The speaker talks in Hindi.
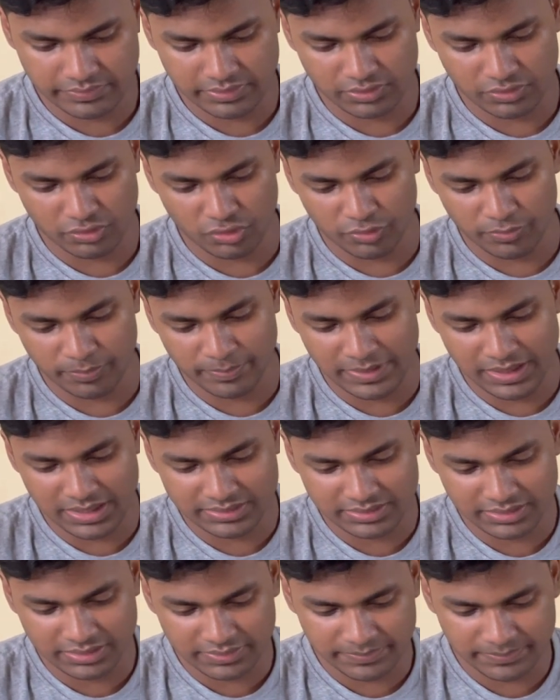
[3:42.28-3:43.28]
क्रोम पे
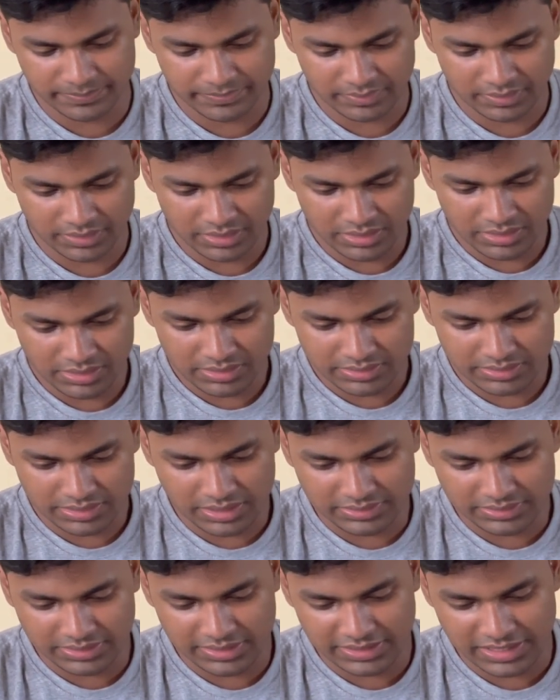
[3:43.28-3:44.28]
आते हैं
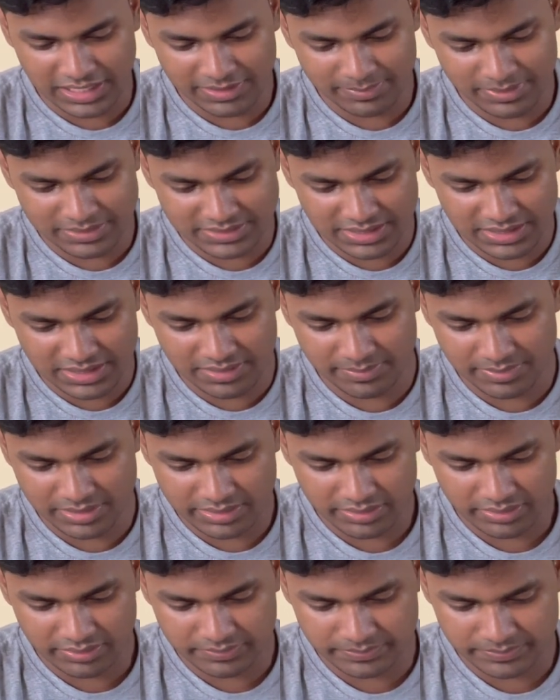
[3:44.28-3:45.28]
देखते हैं क्या बचा है हमारे